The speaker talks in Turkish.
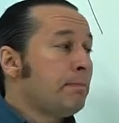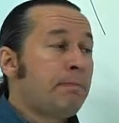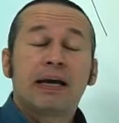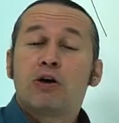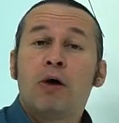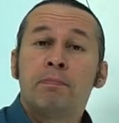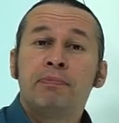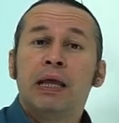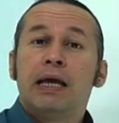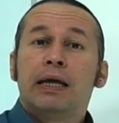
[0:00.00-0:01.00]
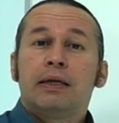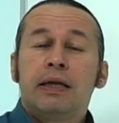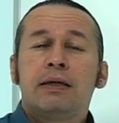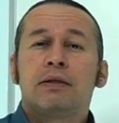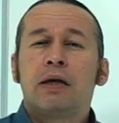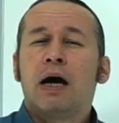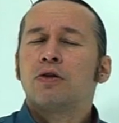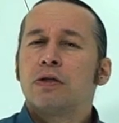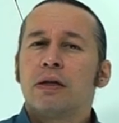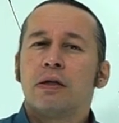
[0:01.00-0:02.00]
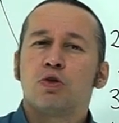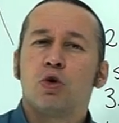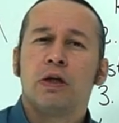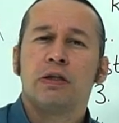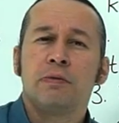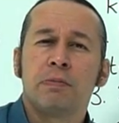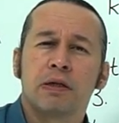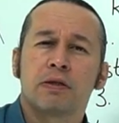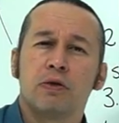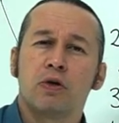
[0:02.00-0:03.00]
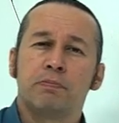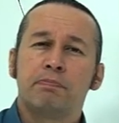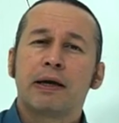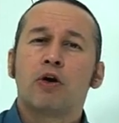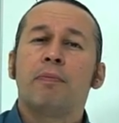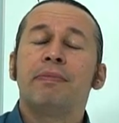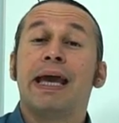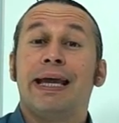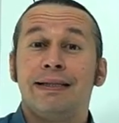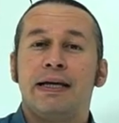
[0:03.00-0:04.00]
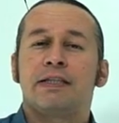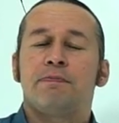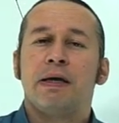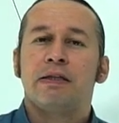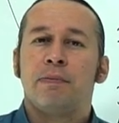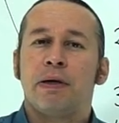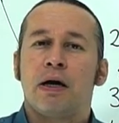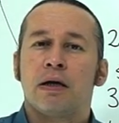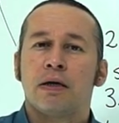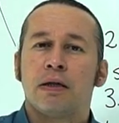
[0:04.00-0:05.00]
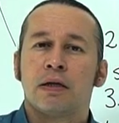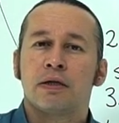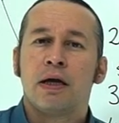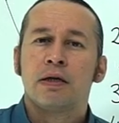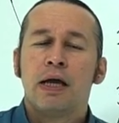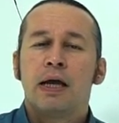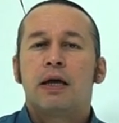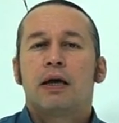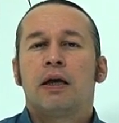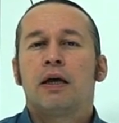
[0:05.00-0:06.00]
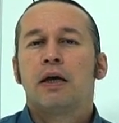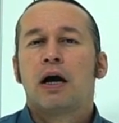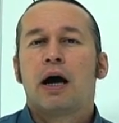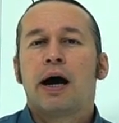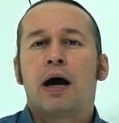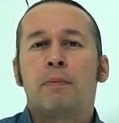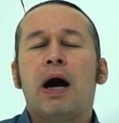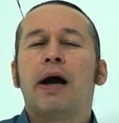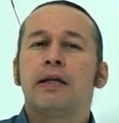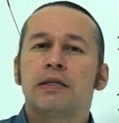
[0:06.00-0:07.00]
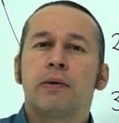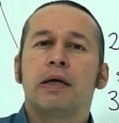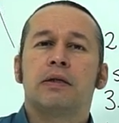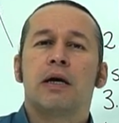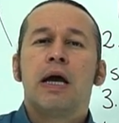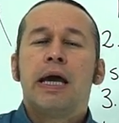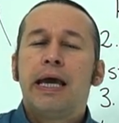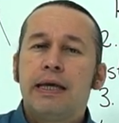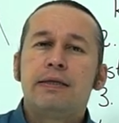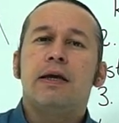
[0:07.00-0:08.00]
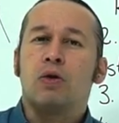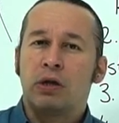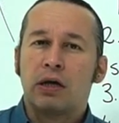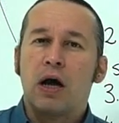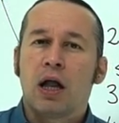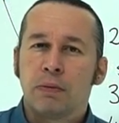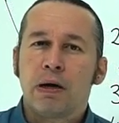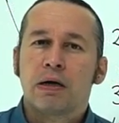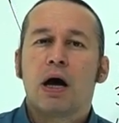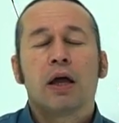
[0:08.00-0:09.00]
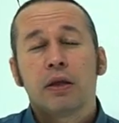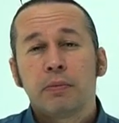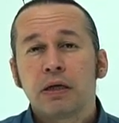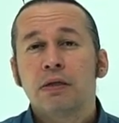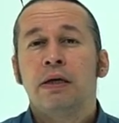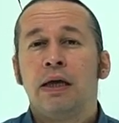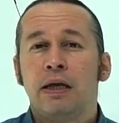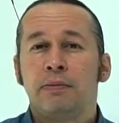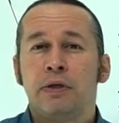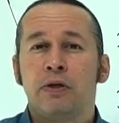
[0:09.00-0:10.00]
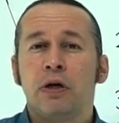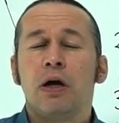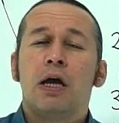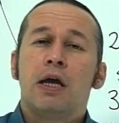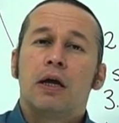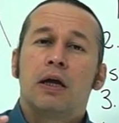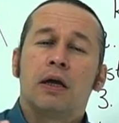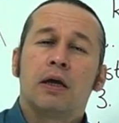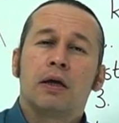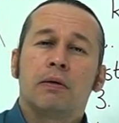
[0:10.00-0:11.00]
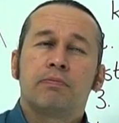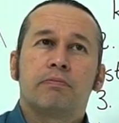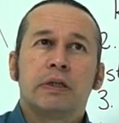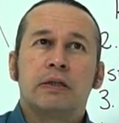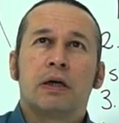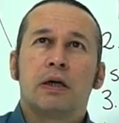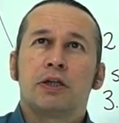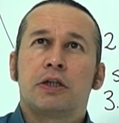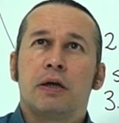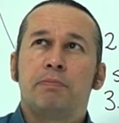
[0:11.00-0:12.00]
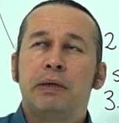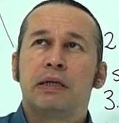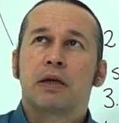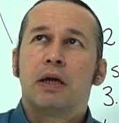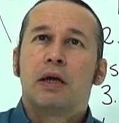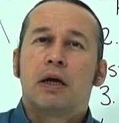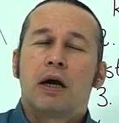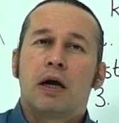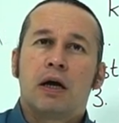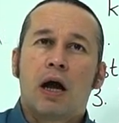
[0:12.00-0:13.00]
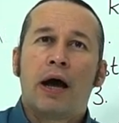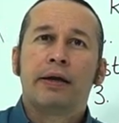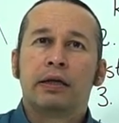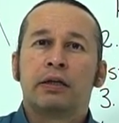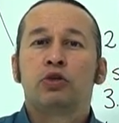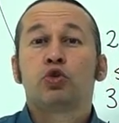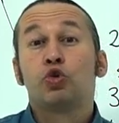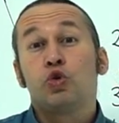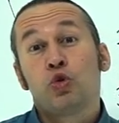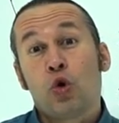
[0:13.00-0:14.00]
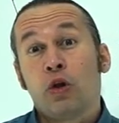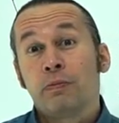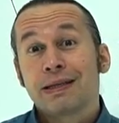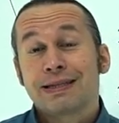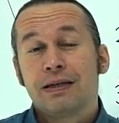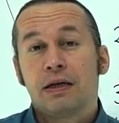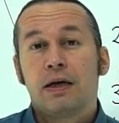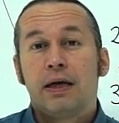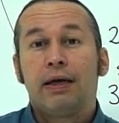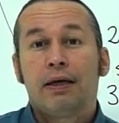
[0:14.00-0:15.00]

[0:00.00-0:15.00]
bekom neydi daha önceden de söylediğimi hatırlıyorum. bekom elde etmek demek arkadaşlar. E, ama aynı zamanda hediye olarak almak anlamına da gelebiliyor. E, ya da işte bir e, annenin çocuğun olması.